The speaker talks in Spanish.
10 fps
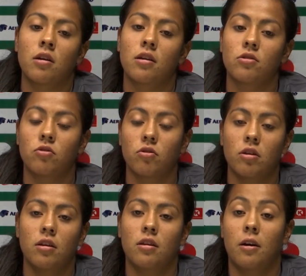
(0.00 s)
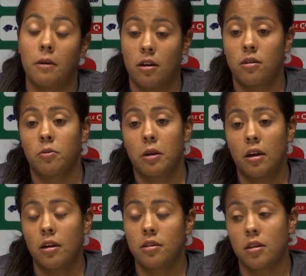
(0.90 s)
Estoy trabajando
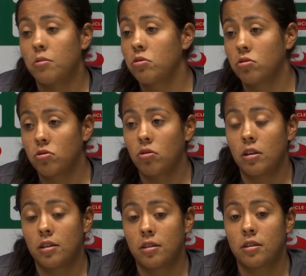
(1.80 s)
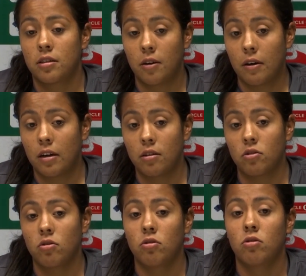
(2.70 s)
bien, estamos todas
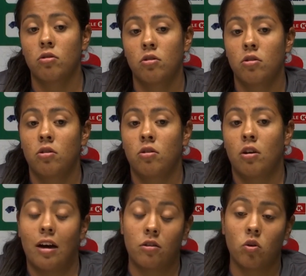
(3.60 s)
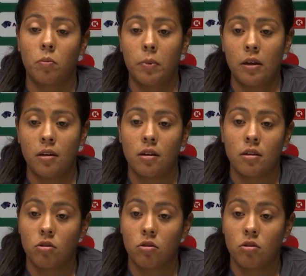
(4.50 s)
trabajando a tope.